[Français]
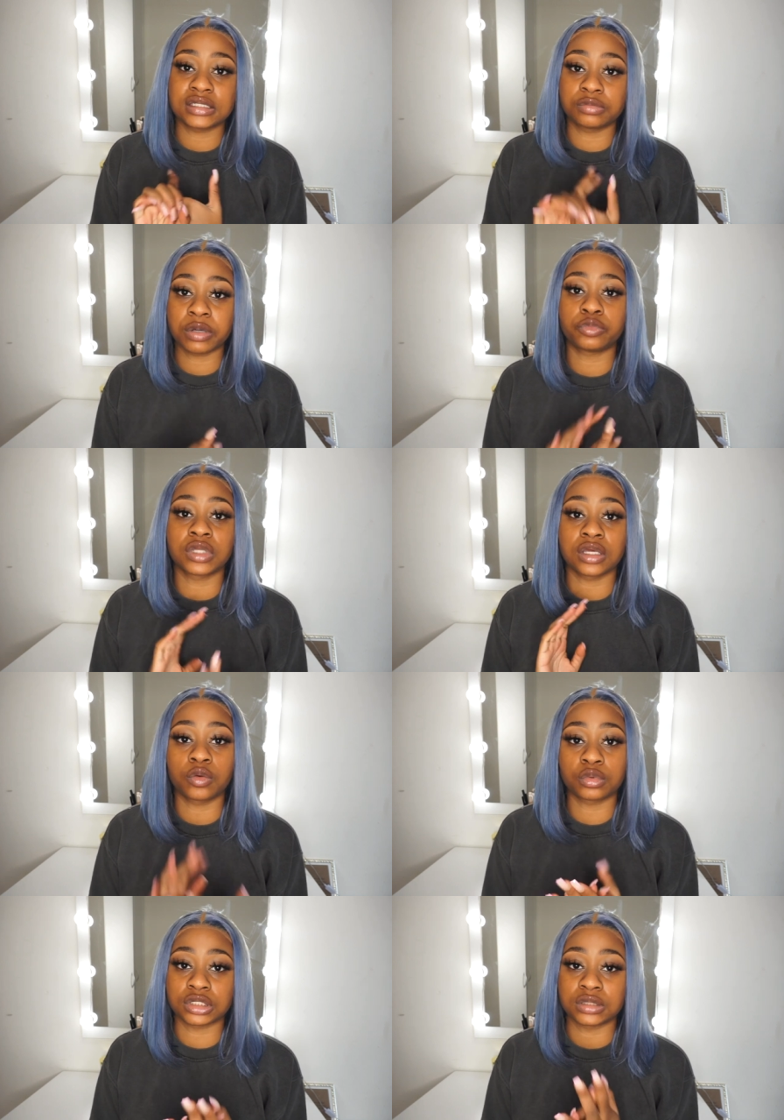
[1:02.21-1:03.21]
J'ai pas montré
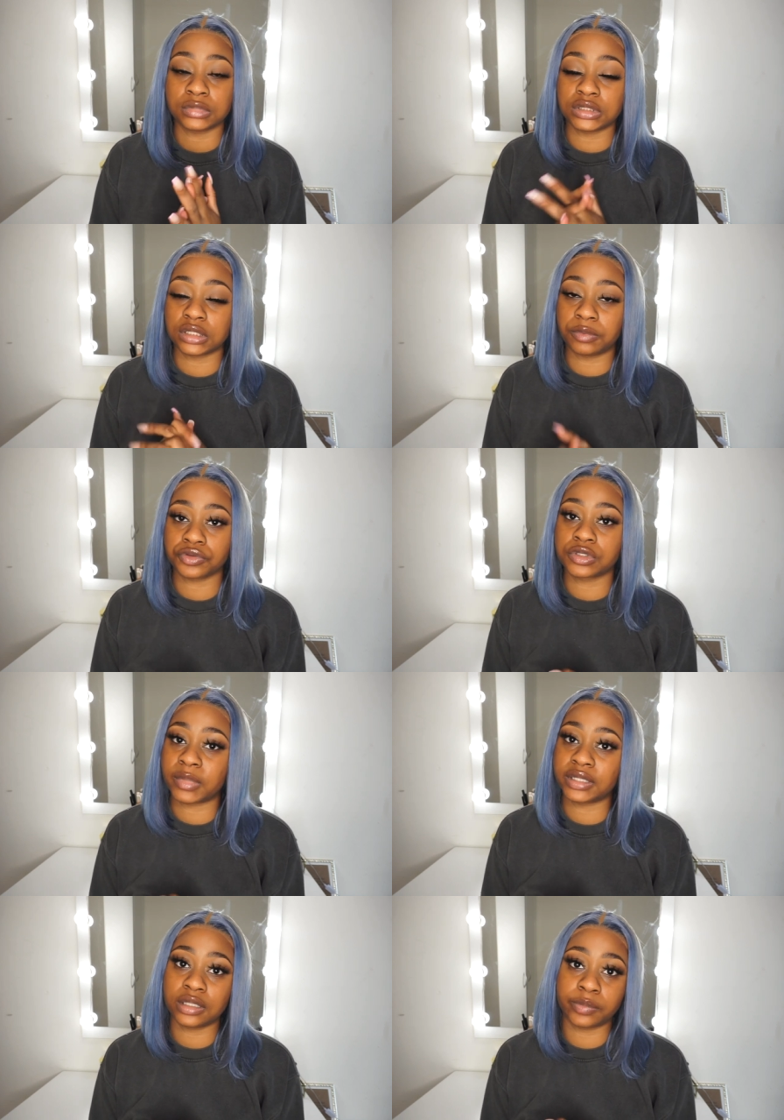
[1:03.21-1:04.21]
comment j'ai mis cette perruque sur
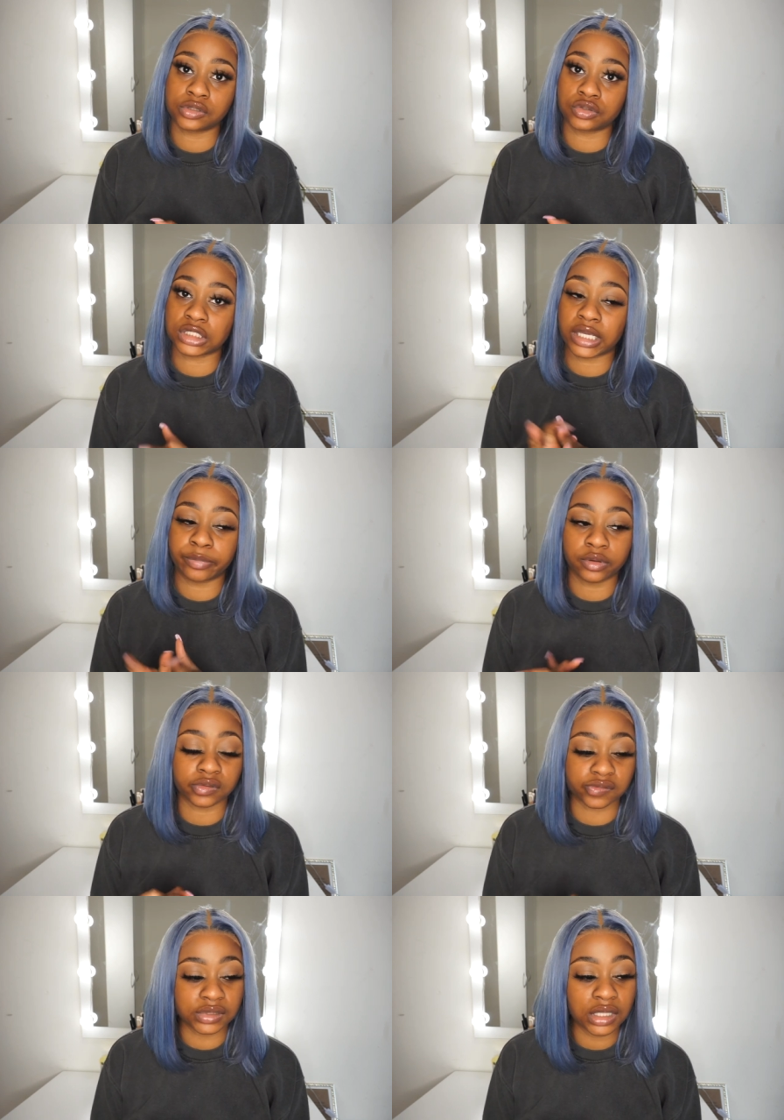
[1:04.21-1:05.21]
ma tête parce que j'avais pas
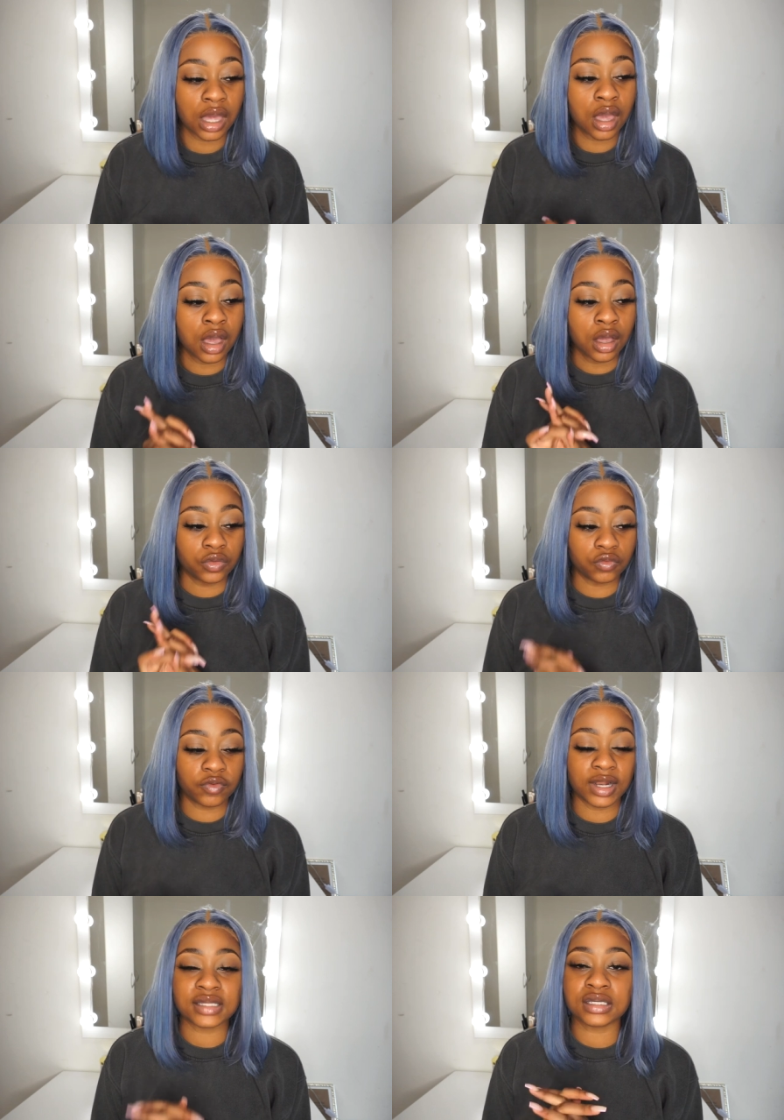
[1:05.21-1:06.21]
envie. Donc
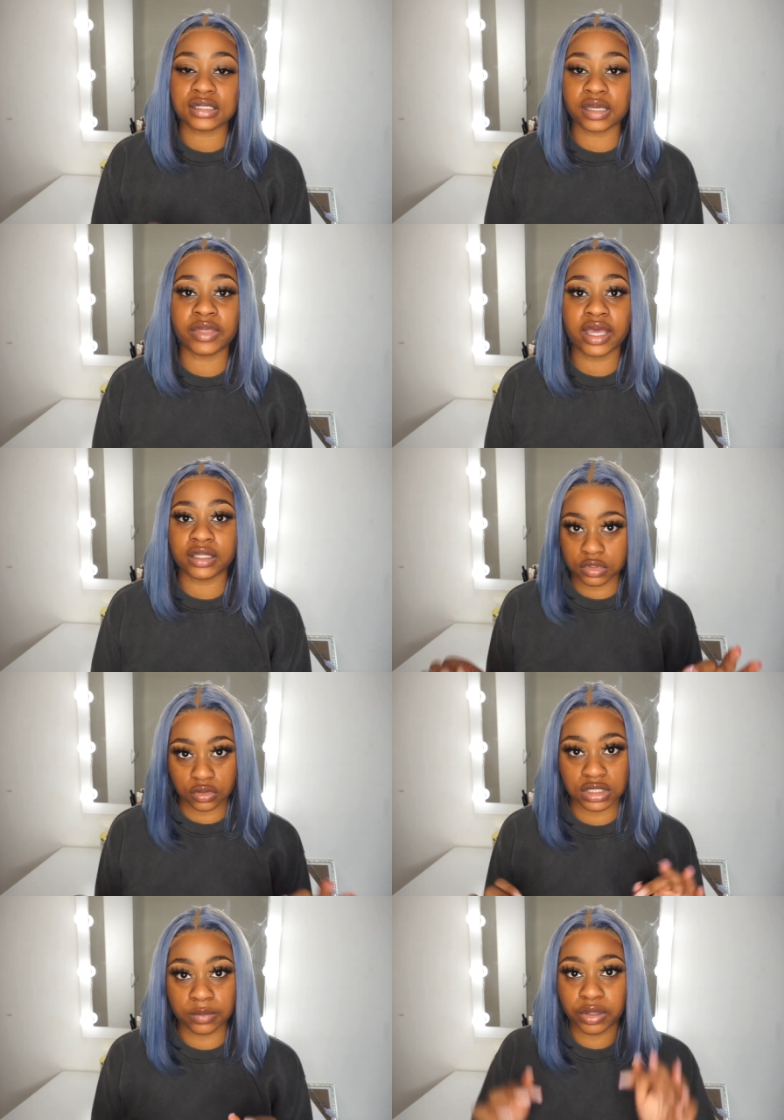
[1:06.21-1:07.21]
voilà, ce que j'aime bien
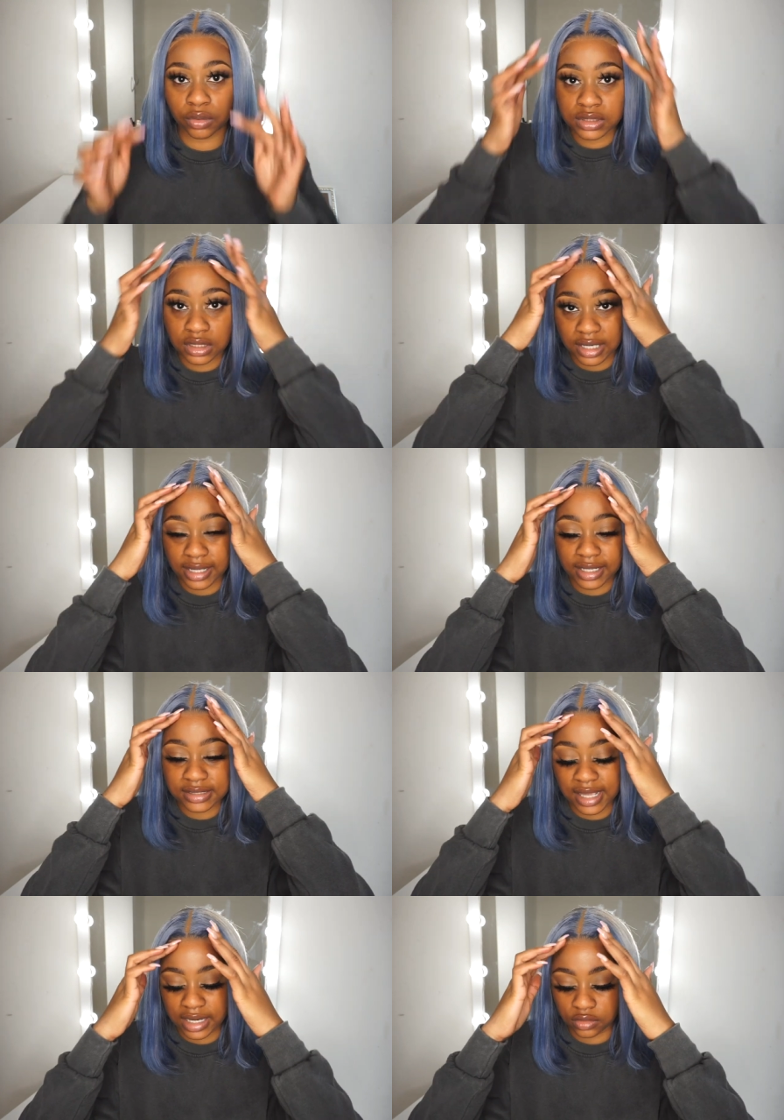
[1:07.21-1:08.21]
sur cette perruque, c'est que la
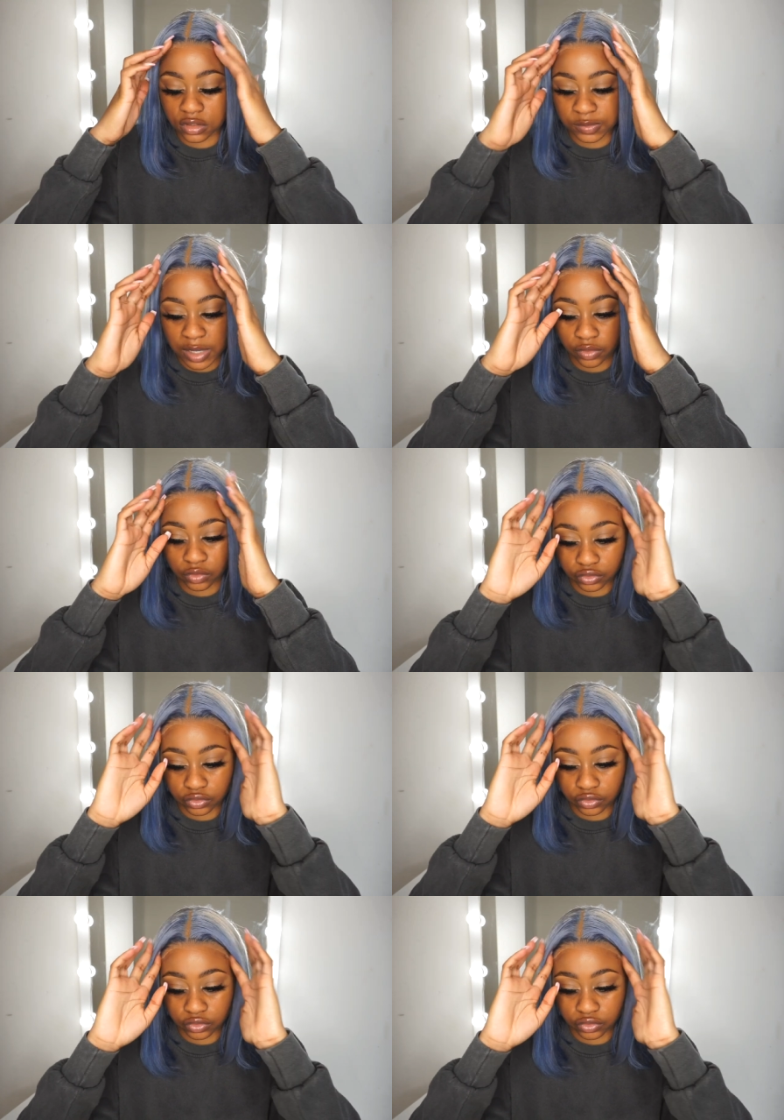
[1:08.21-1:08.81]
lace, elle est transparente.